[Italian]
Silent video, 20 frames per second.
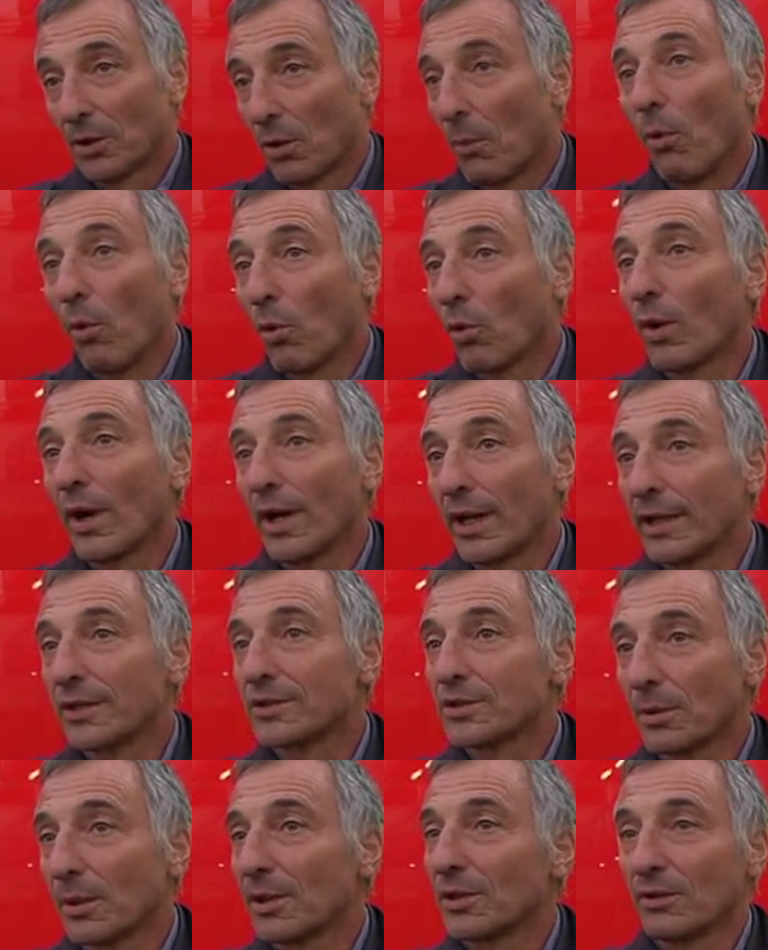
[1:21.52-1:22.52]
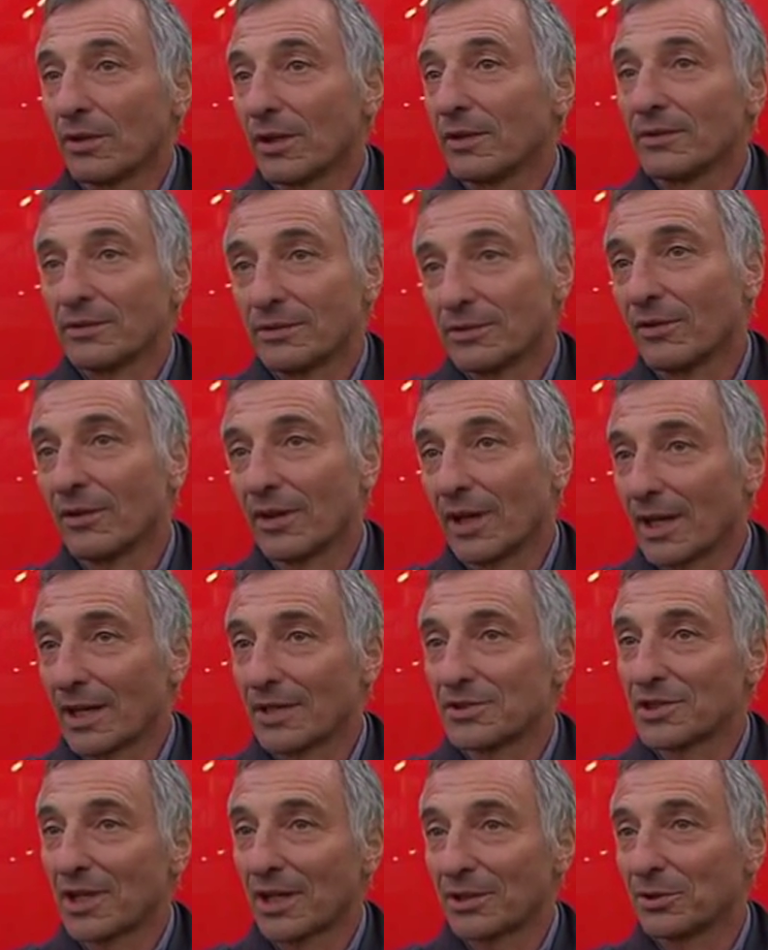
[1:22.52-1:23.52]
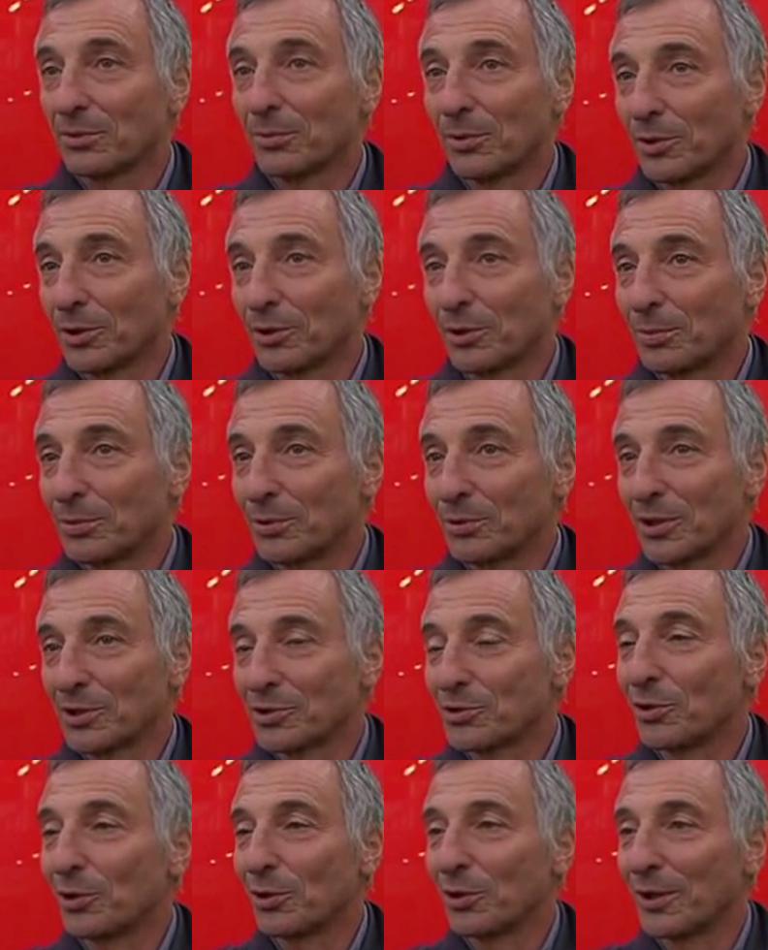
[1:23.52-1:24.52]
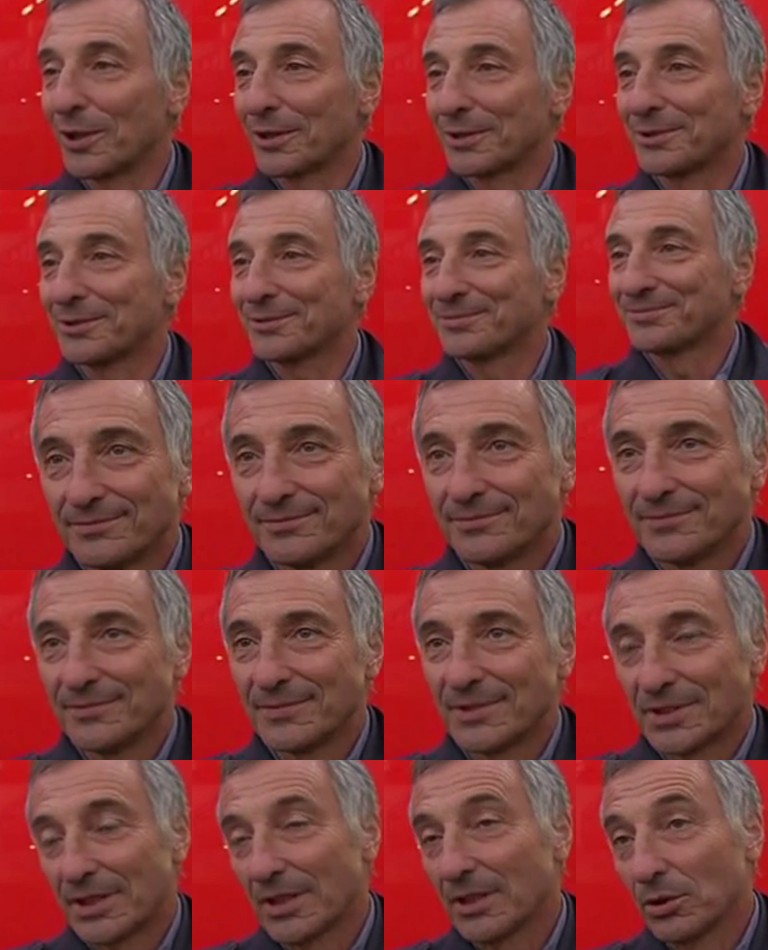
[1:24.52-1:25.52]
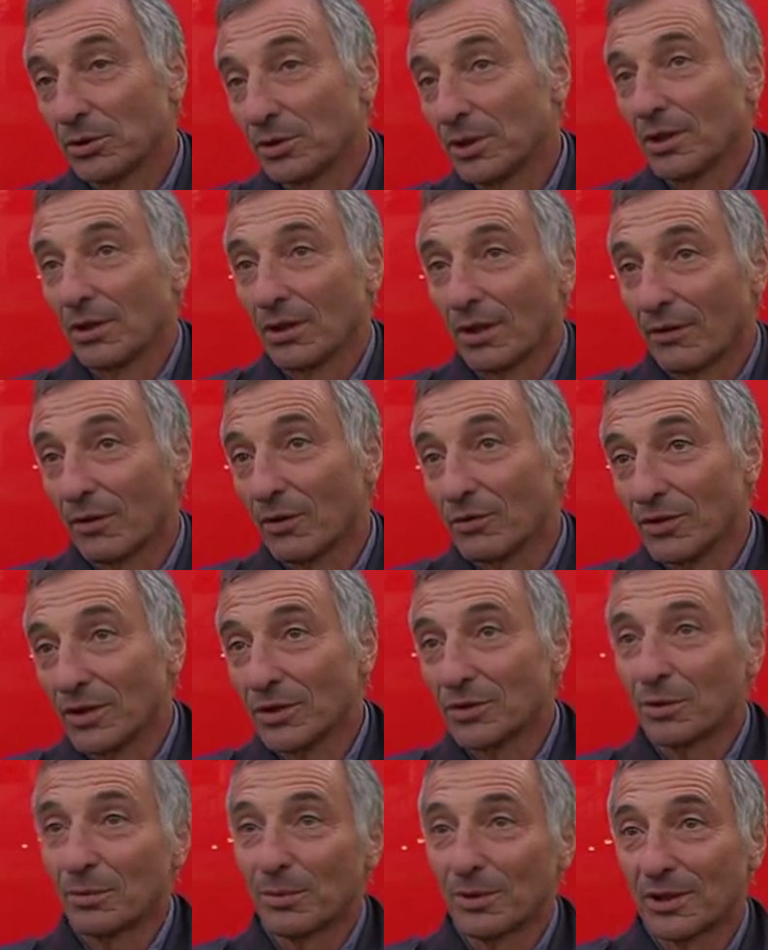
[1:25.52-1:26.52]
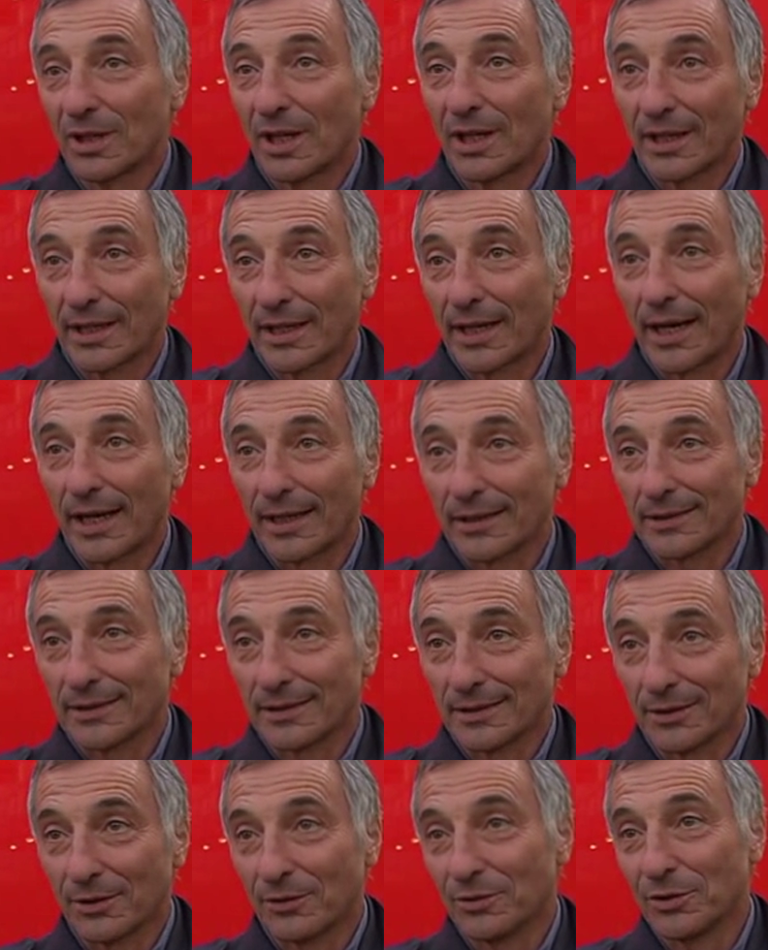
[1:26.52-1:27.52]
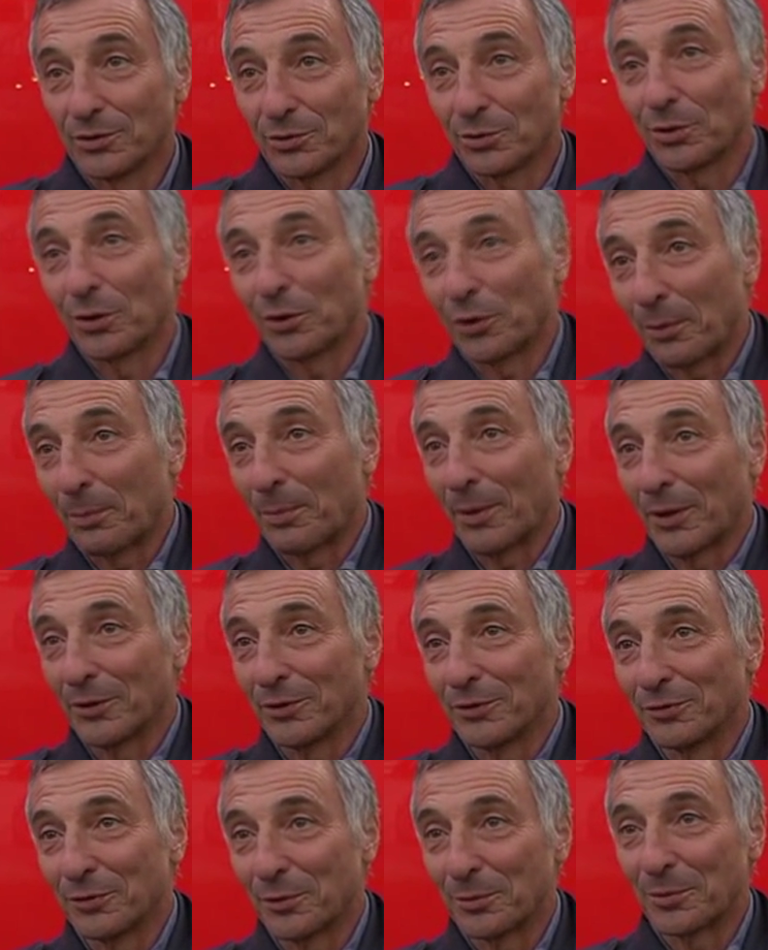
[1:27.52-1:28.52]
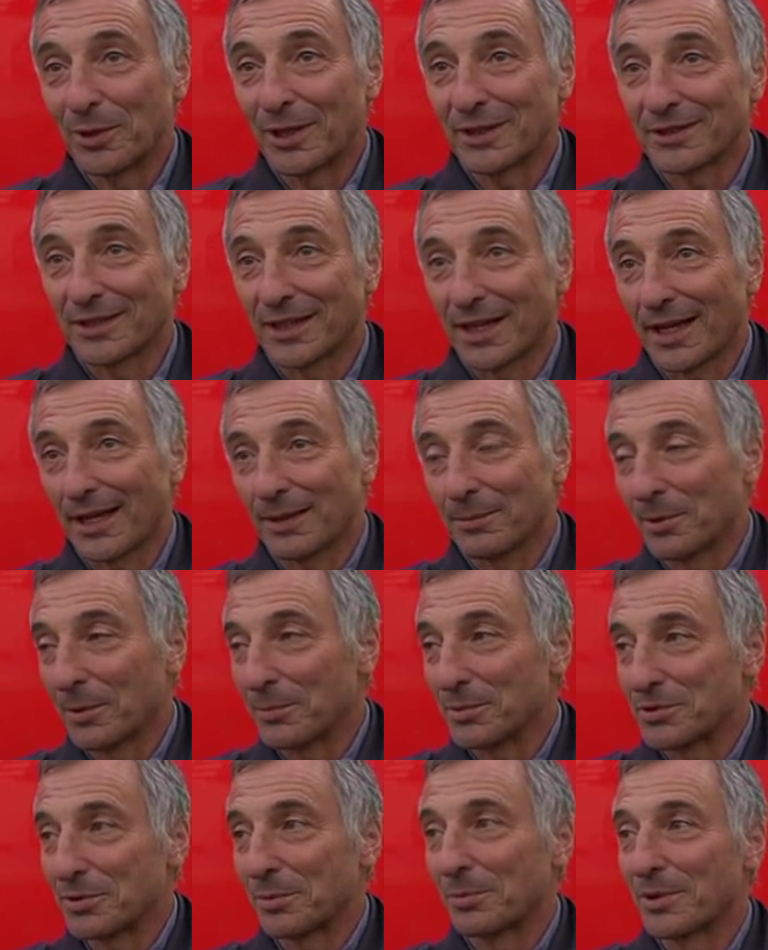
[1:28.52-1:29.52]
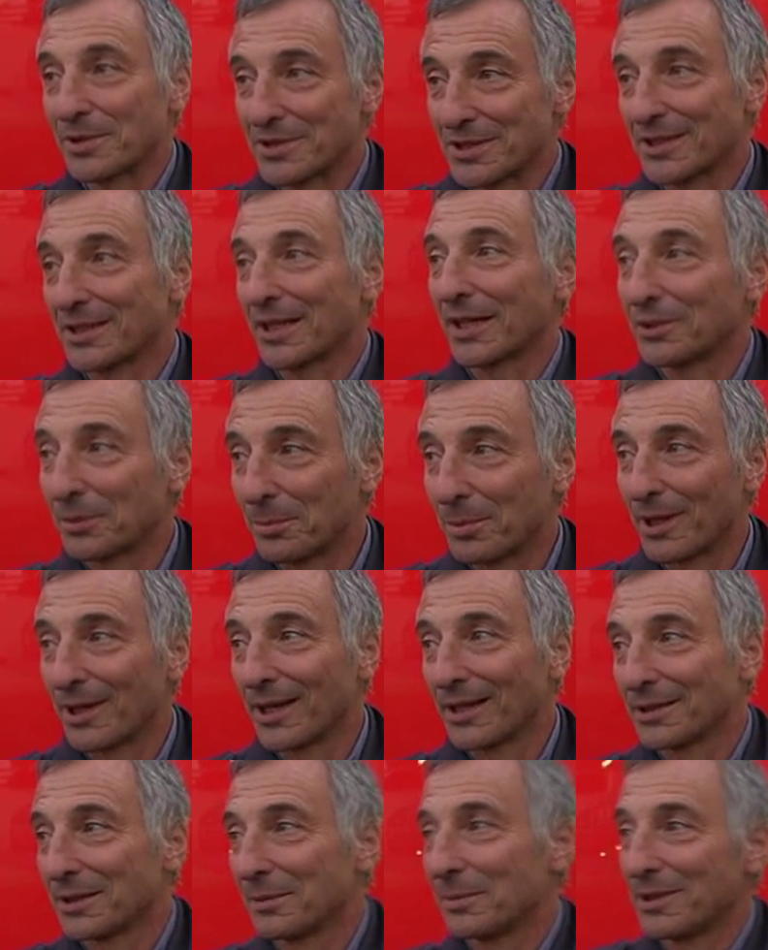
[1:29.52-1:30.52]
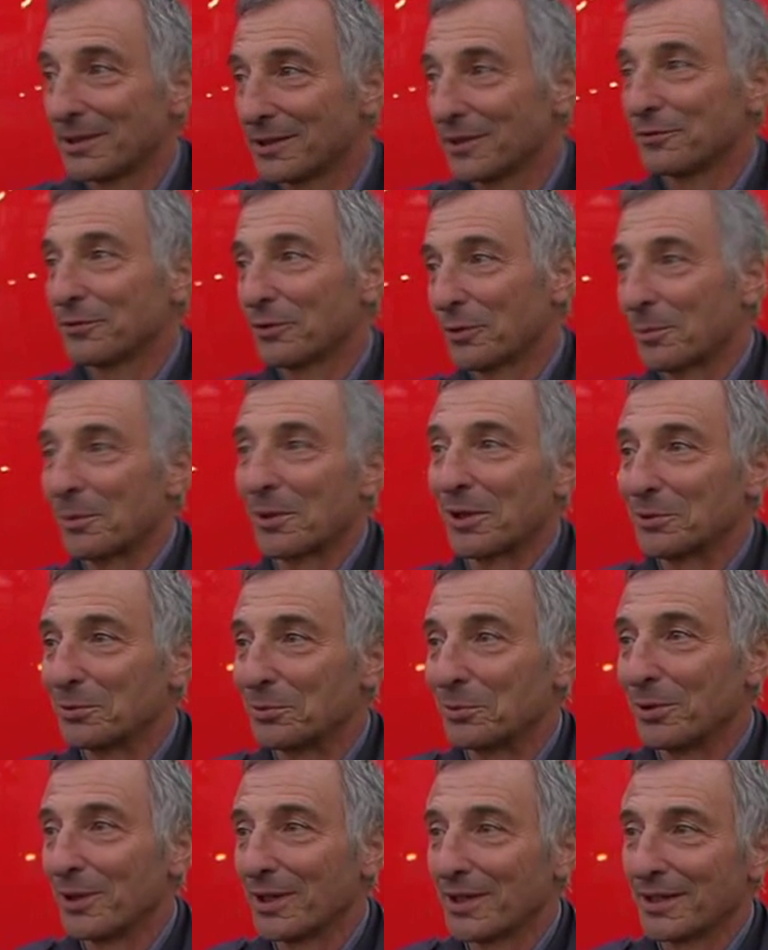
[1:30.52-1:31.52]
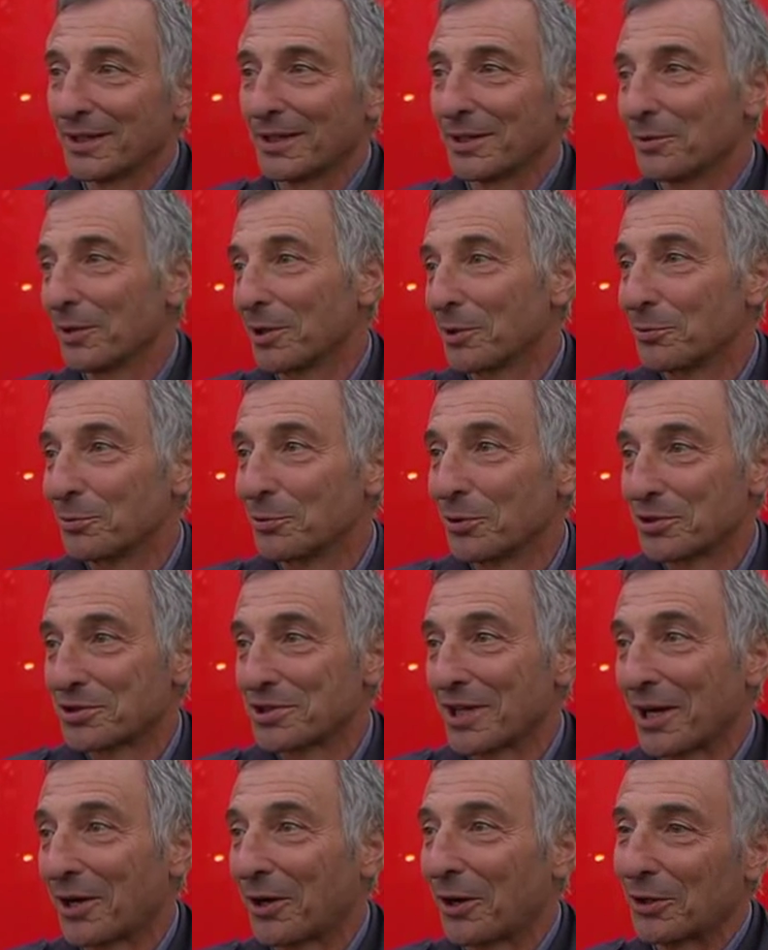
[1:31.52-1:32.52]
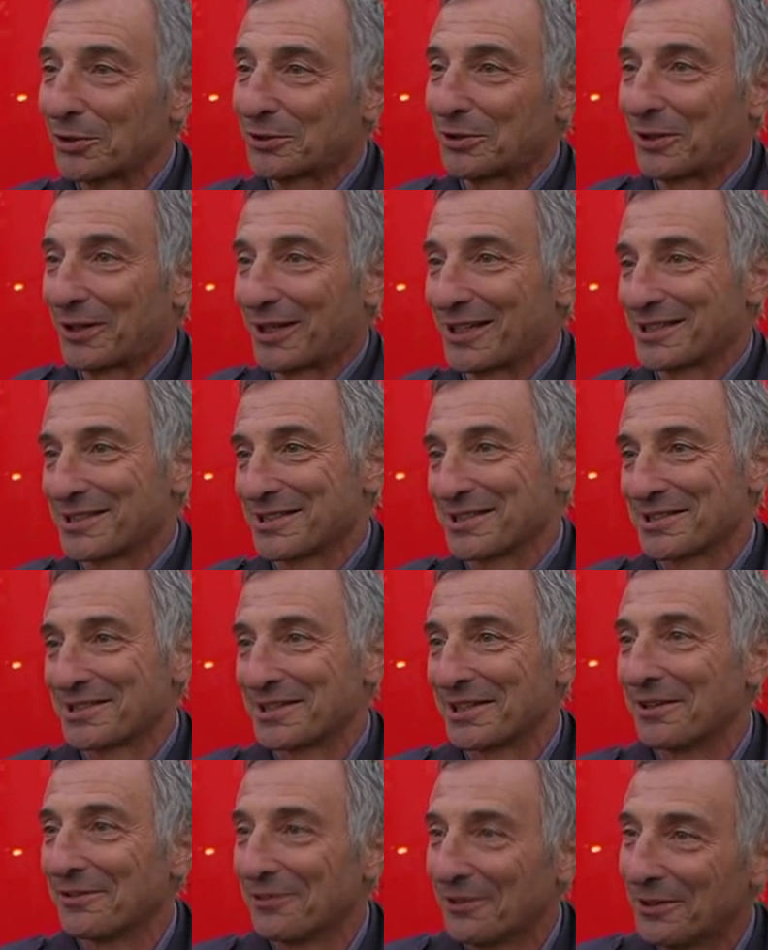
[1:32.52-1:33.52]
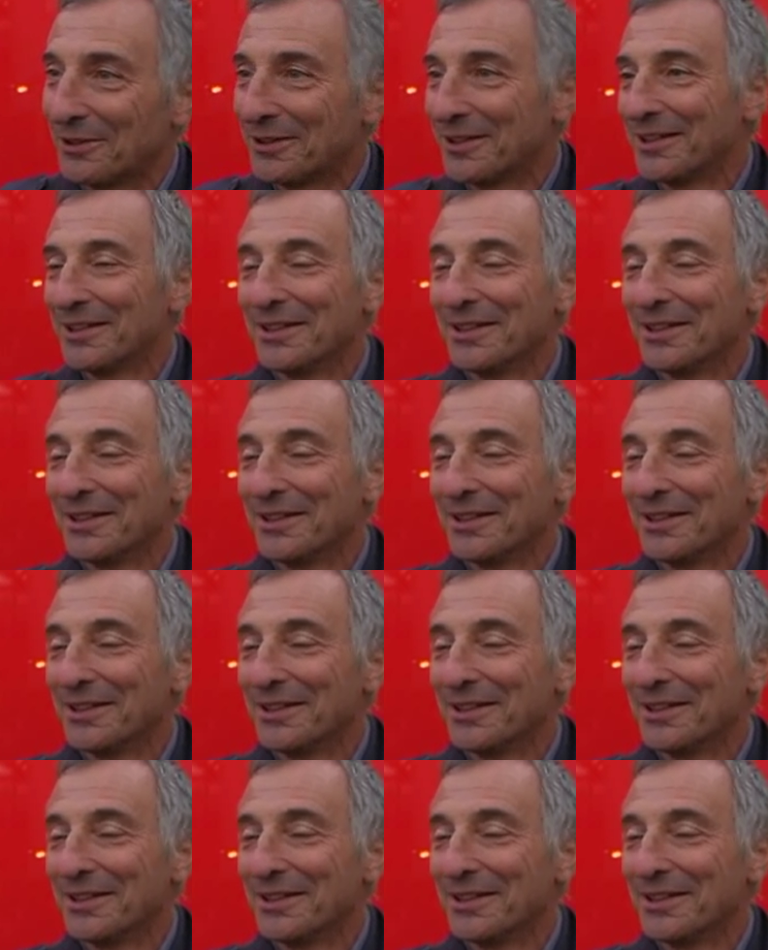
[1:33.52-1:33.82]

comunque insomma dovevi, dovevi, arrangiarti un pochino più da solo. Ecco. Sì, oddio, avevo vinto un mondiale kart, ho vinto un europeo di Formula 3, poi mi sono presentato brillantemente in Formula 2 e qualcuno si è accorto che esistevo.